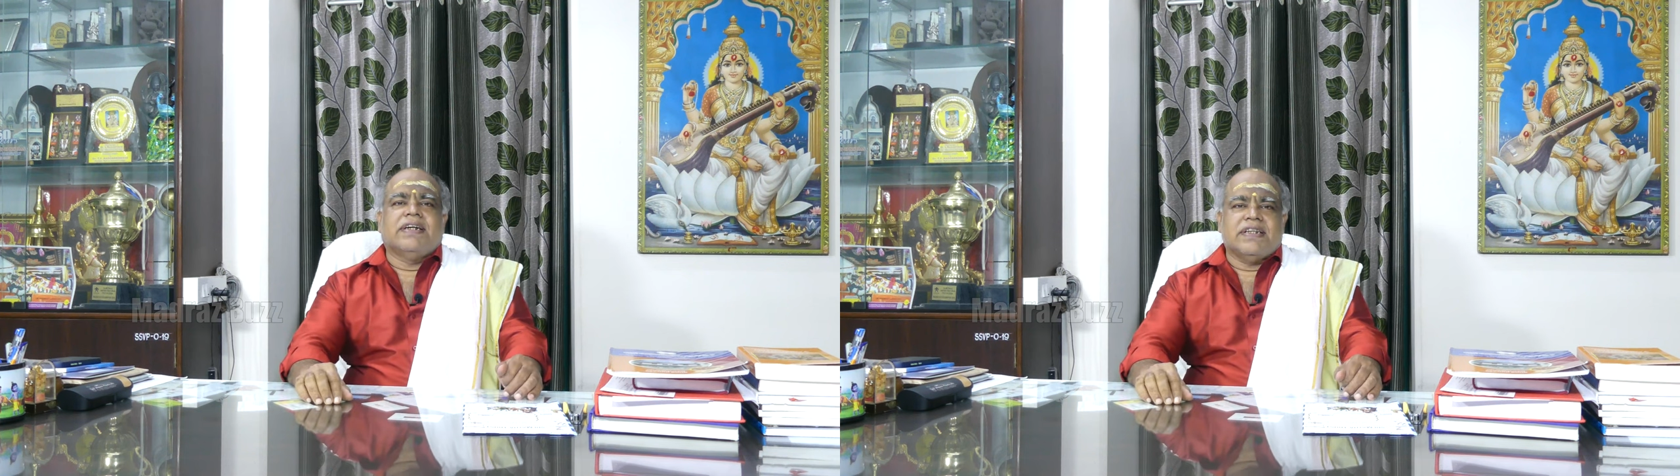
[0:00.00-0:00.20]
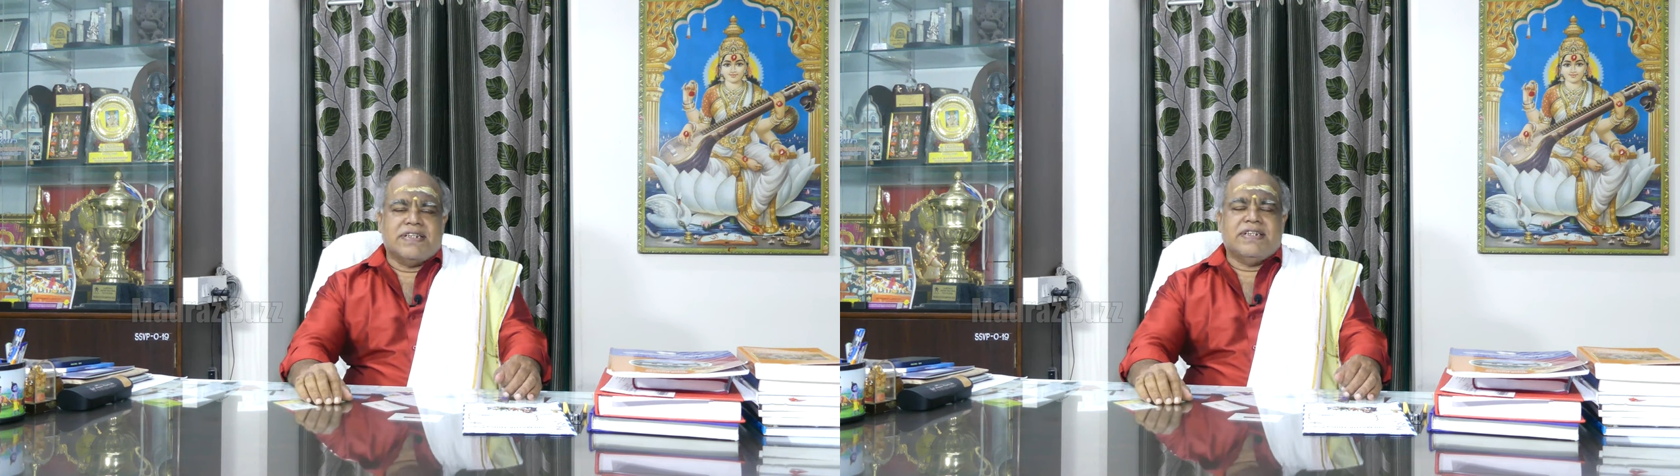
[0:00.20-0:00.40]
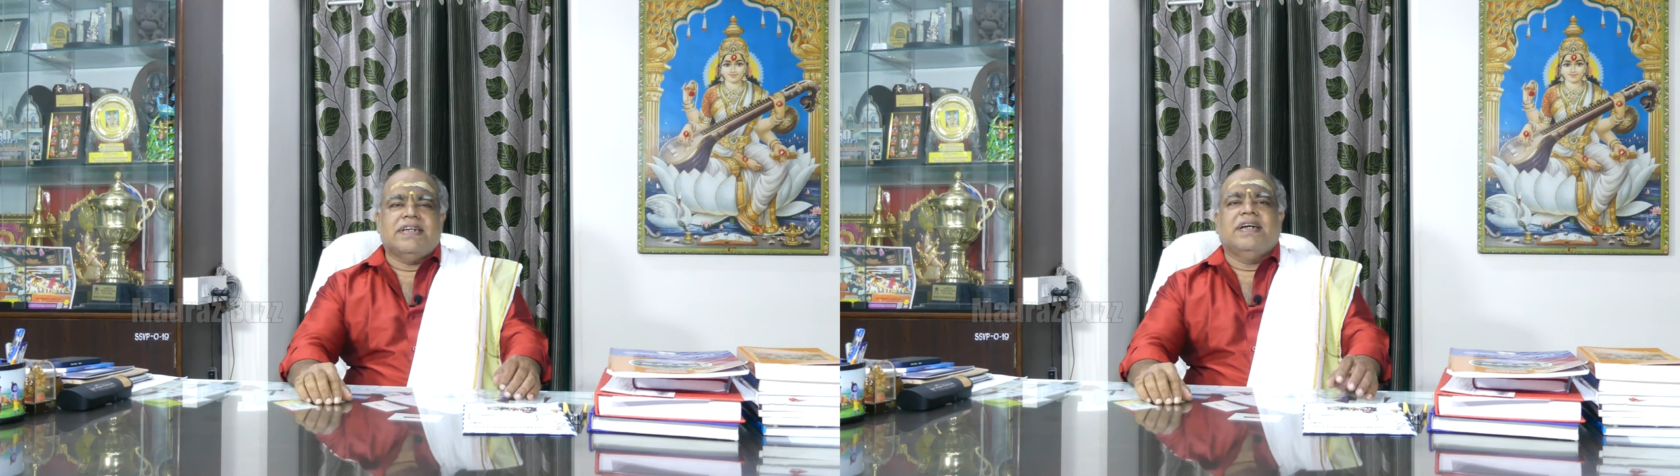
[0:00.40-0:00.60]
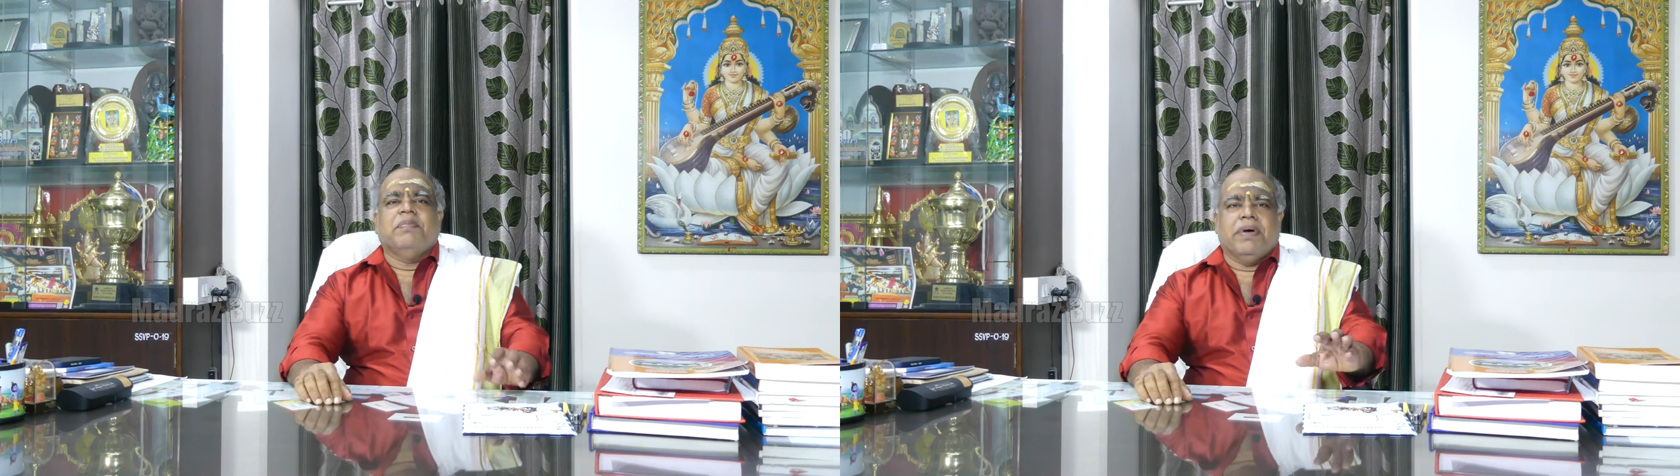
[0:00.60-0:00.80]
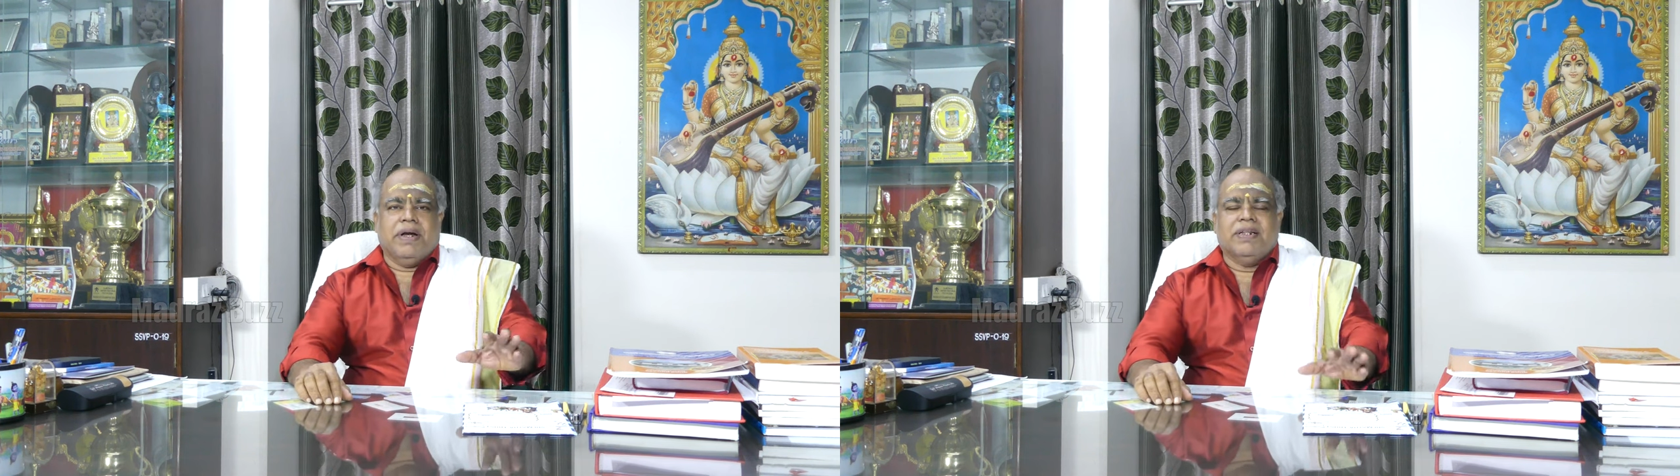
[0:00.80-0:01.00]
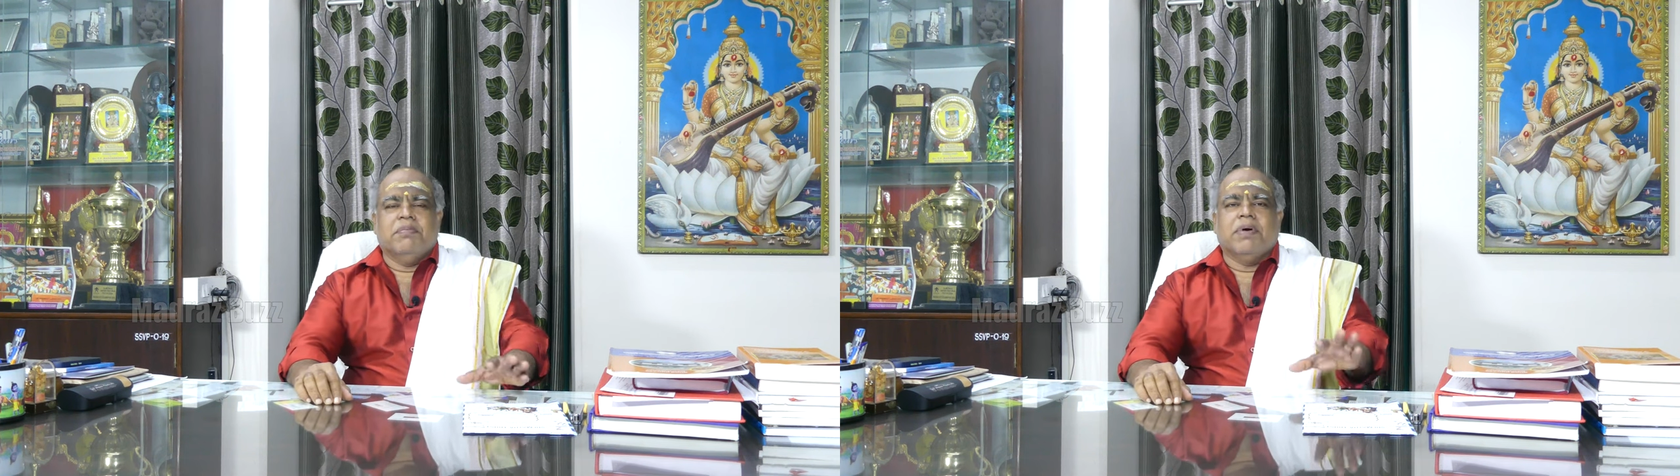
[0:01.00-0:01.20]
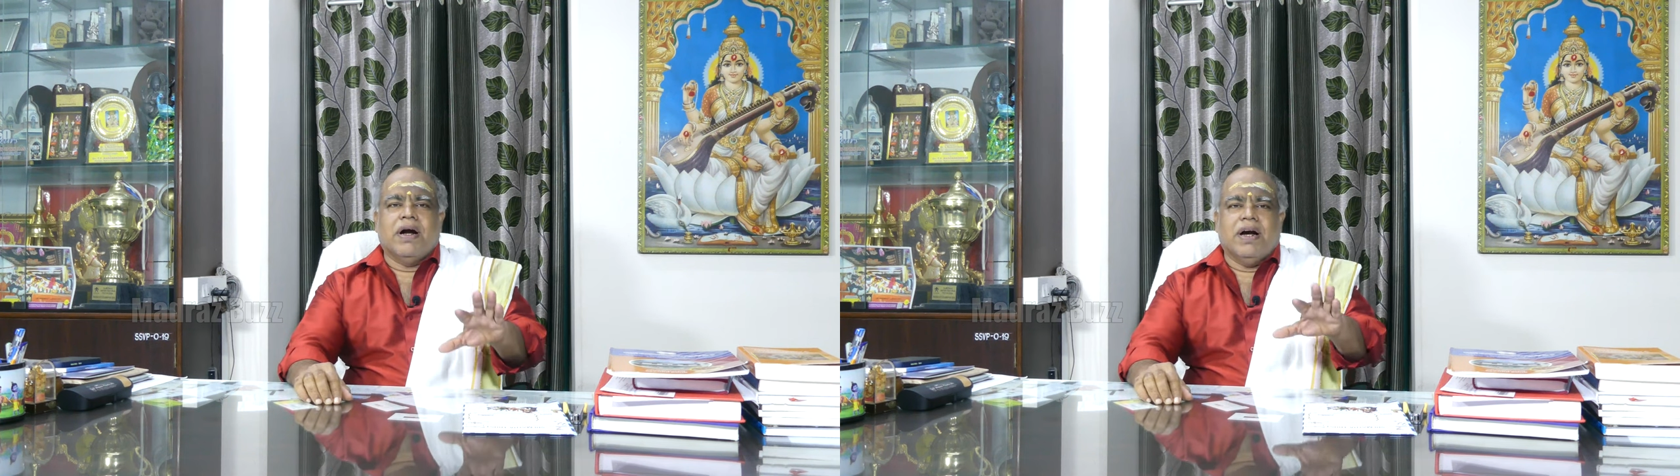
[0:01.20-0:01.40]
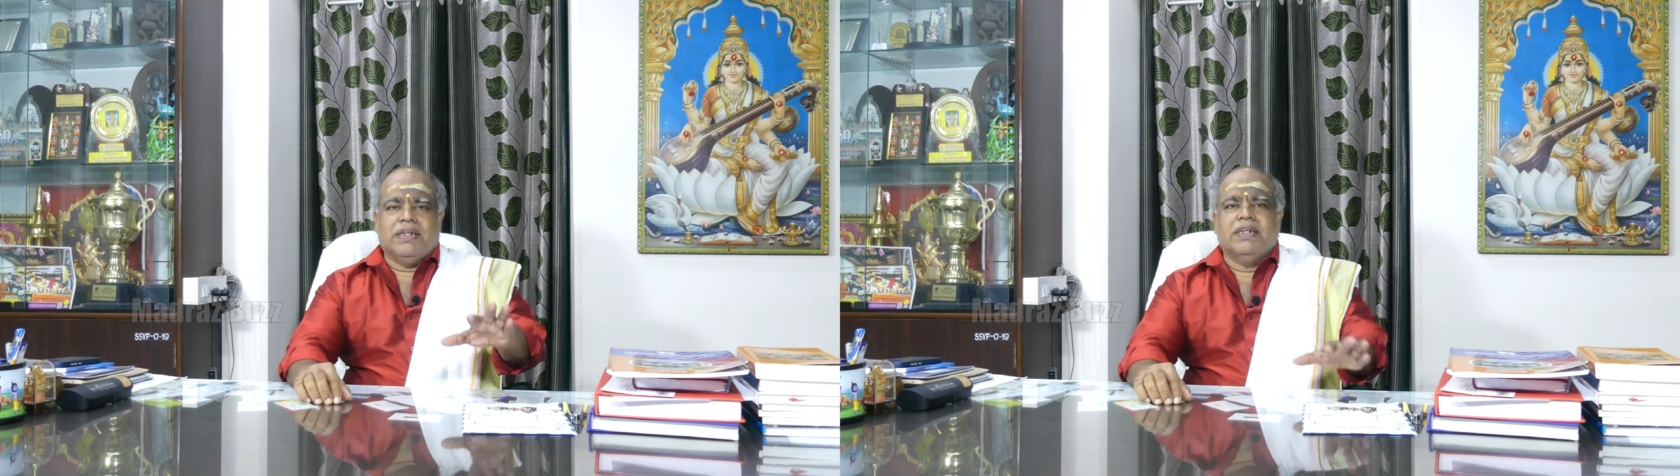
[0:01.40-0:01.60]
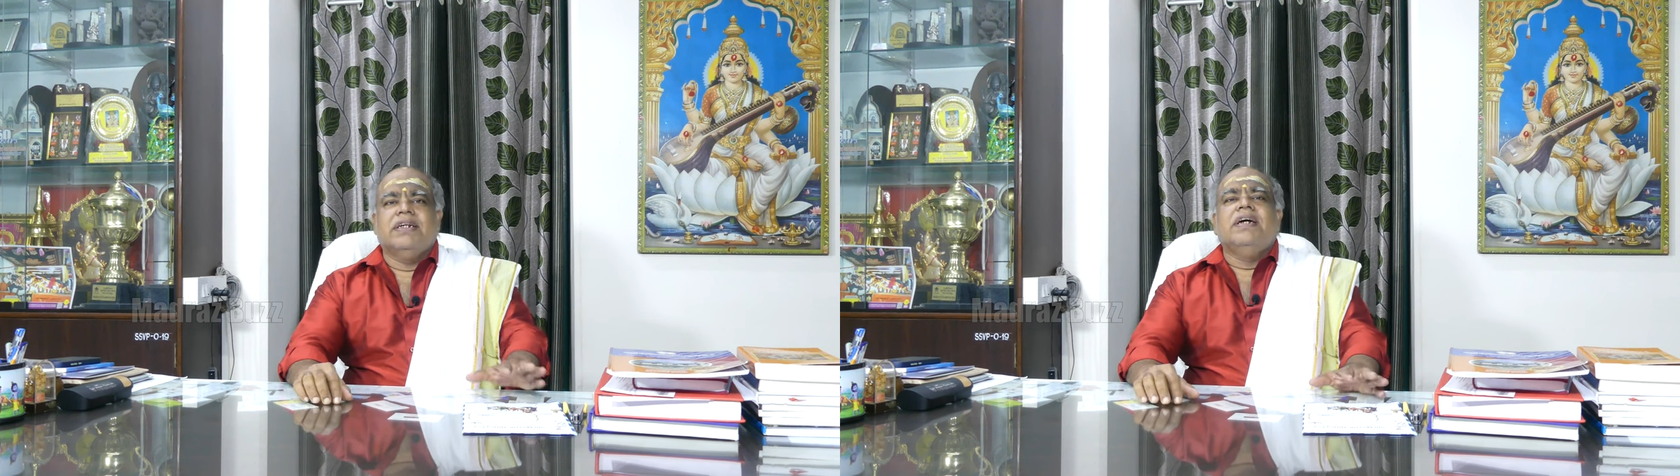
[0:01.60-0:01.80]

ட்ரஸ்ட்னு பேர் நம்ம காலேஜ்